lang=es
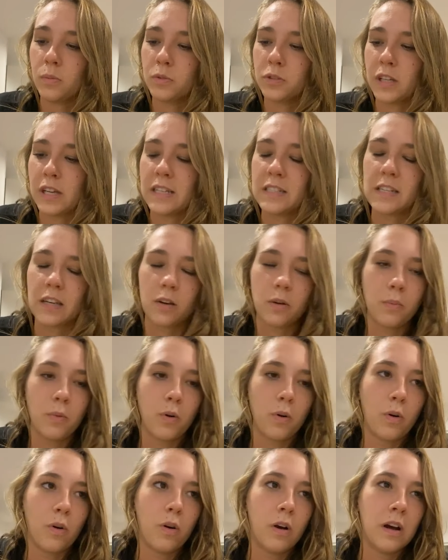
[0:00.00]
¿cómo se dice?
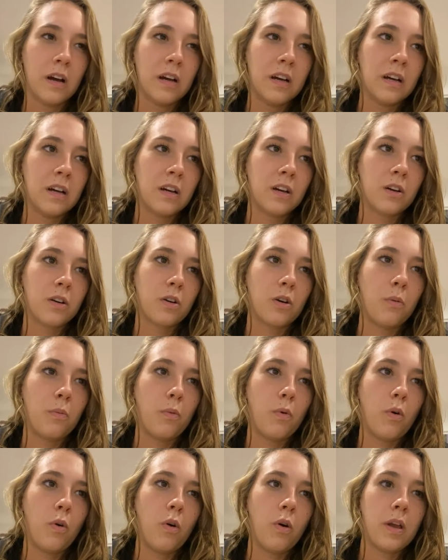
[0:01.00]
Como,
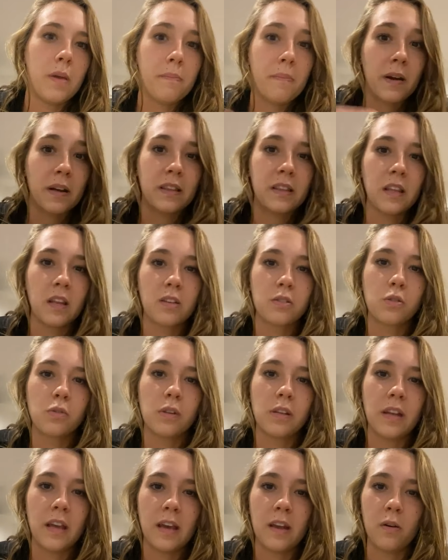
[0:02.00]
invertir
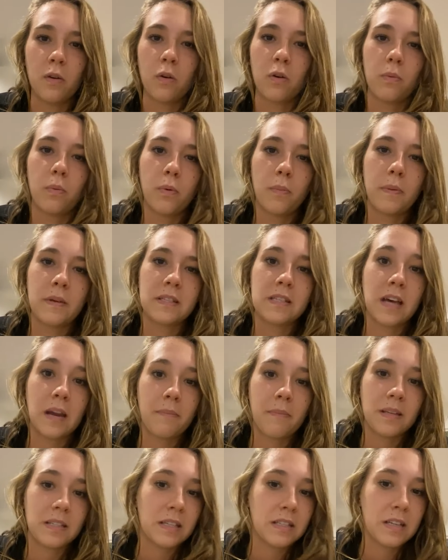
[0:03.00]
su dinero, como
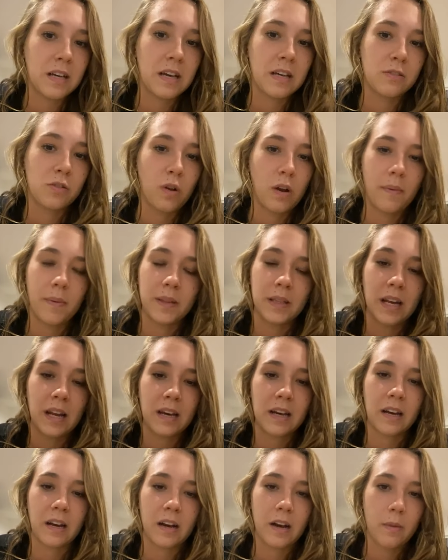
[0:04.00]
pensar más allá de solamente
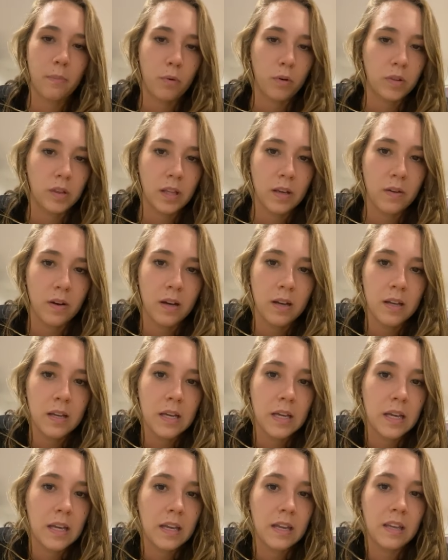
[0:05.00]
la carrera deportiva
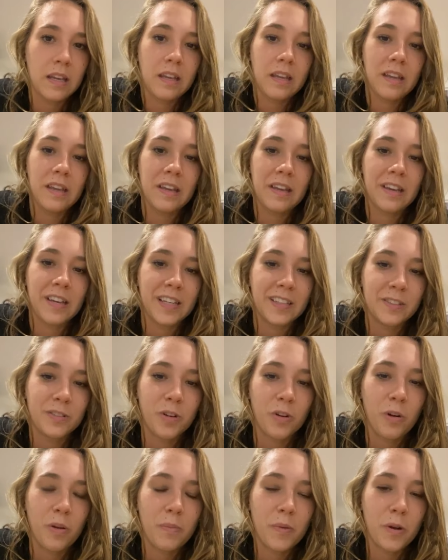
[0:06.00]
y
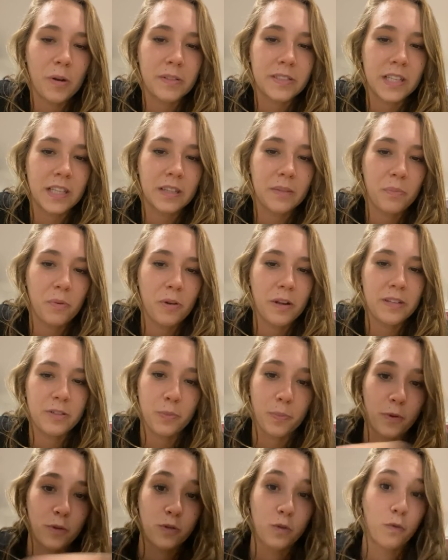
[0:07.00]
yo lo admiro bastante por
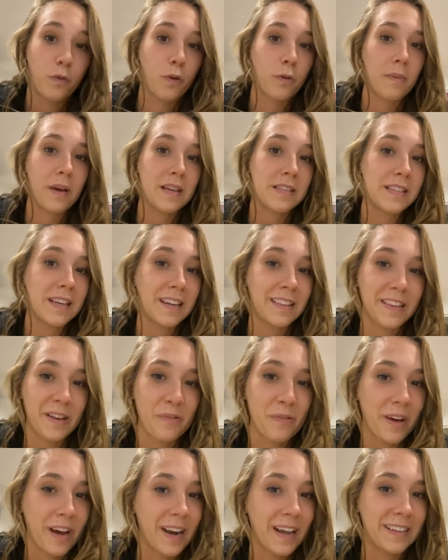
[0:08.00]
eso, por su forma de ser,
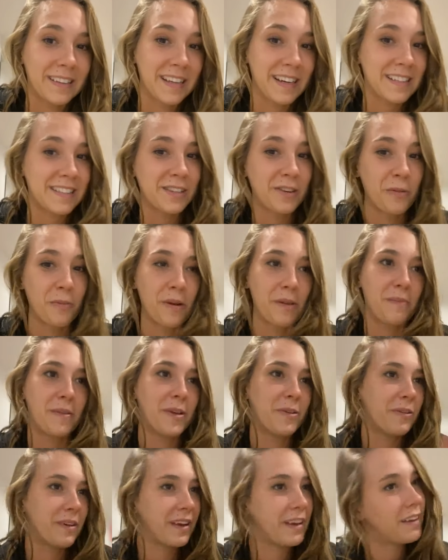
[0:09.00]
tiene un carácter así como el
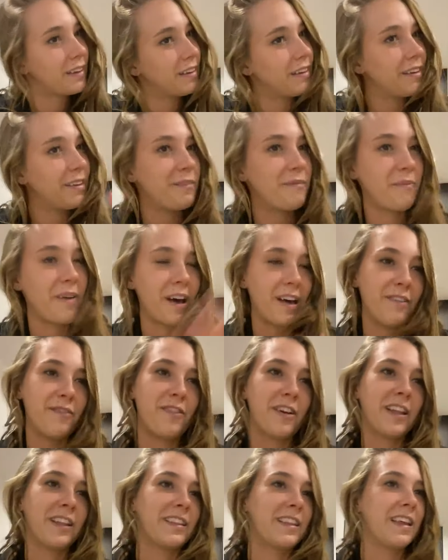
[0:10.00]
mío que va
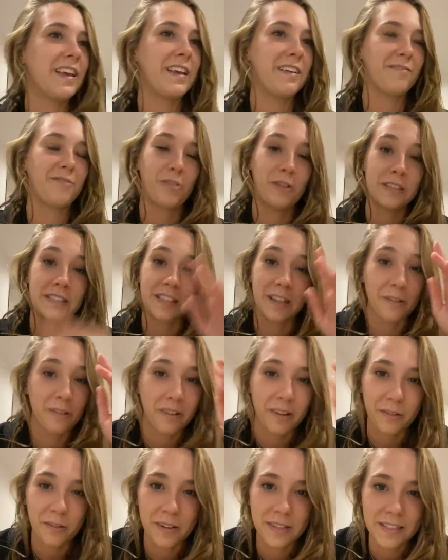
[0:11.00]
de frente, cueste
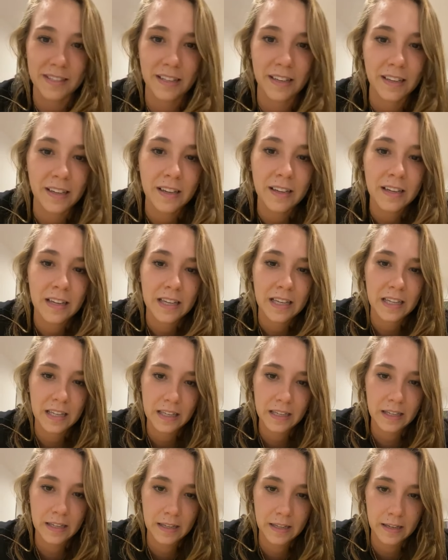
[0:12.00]
lo que cueste
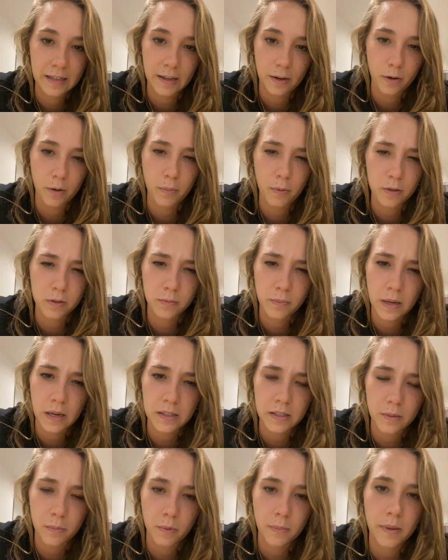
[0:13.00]
y creo que por eso me
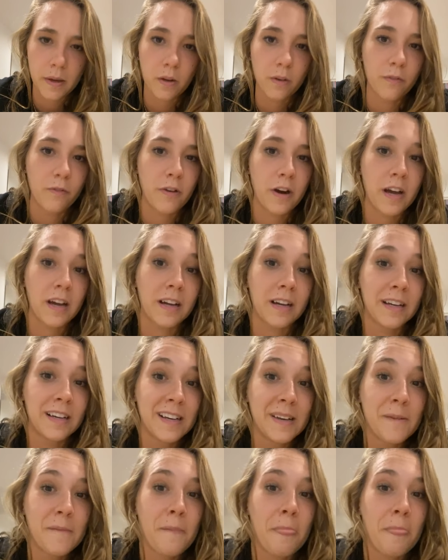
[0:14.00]
la llevé muy bien con Frank.